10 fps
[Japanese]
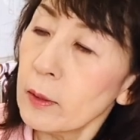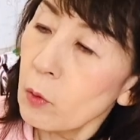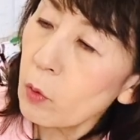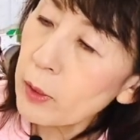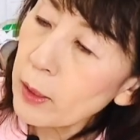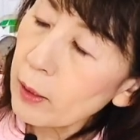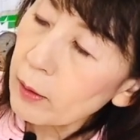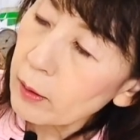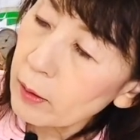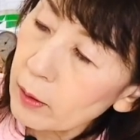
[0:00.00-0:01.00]
ここにね
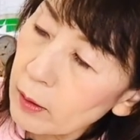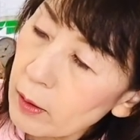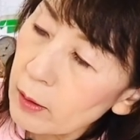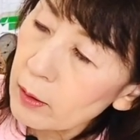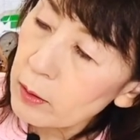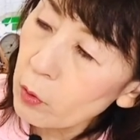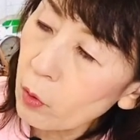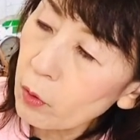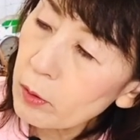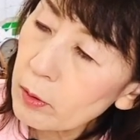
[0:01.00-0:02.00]

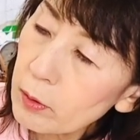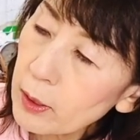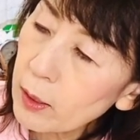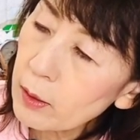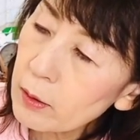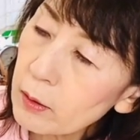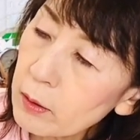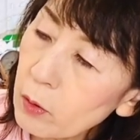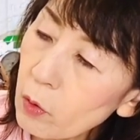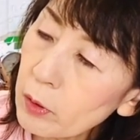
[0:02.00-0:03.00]
層、三
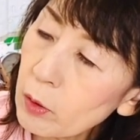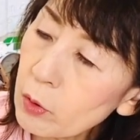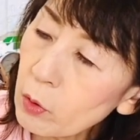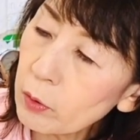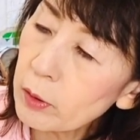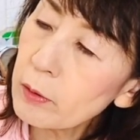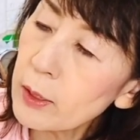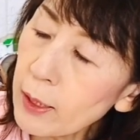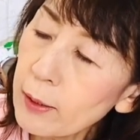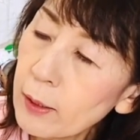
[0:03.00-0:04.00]
層人の層っていう字
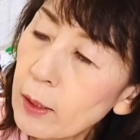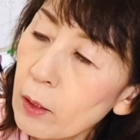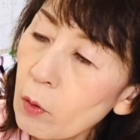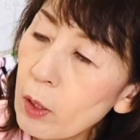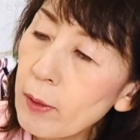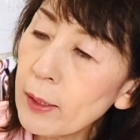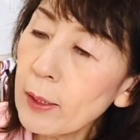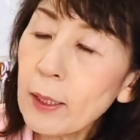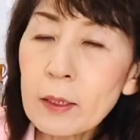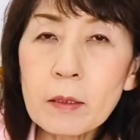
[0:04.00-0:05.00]
ね、これは
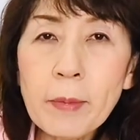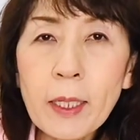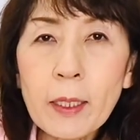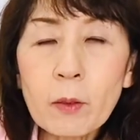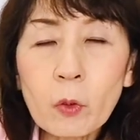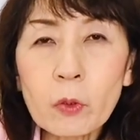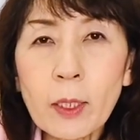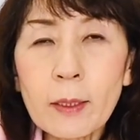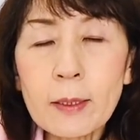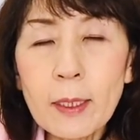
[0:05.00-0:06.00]
棗芽のこと
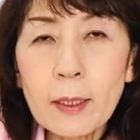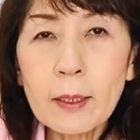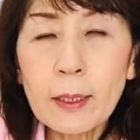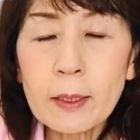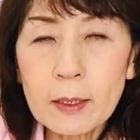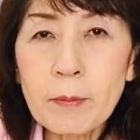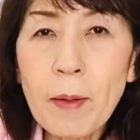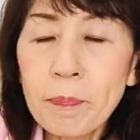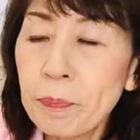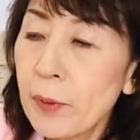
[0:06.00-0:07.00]
なんですね。棗芽、
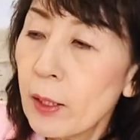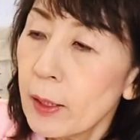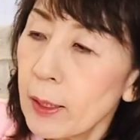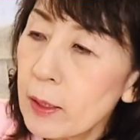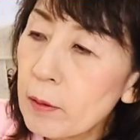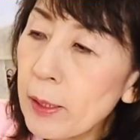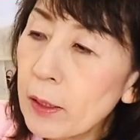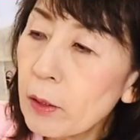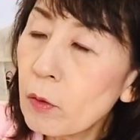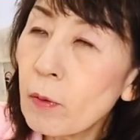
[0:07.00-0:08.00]
棗芽っ
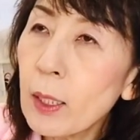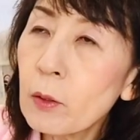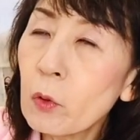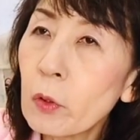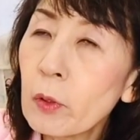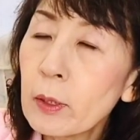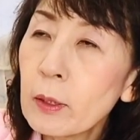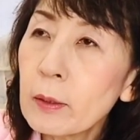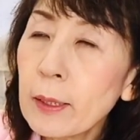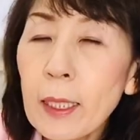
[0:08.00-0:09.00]
ていうのは
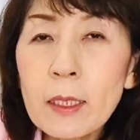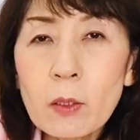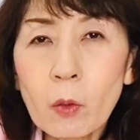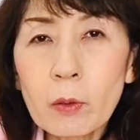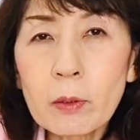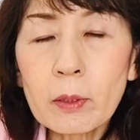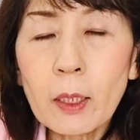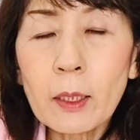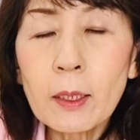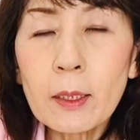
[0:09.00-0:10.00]
大層っ
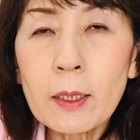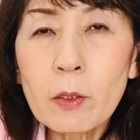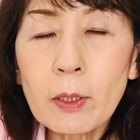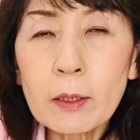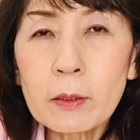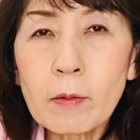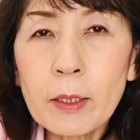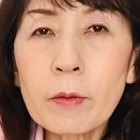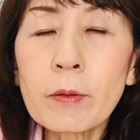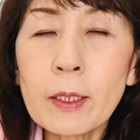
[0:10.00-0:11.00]
て生薬では
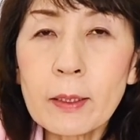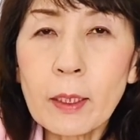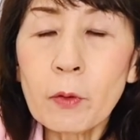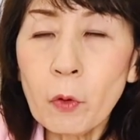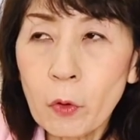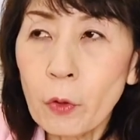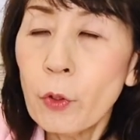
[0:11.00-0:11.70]
言うんですけど、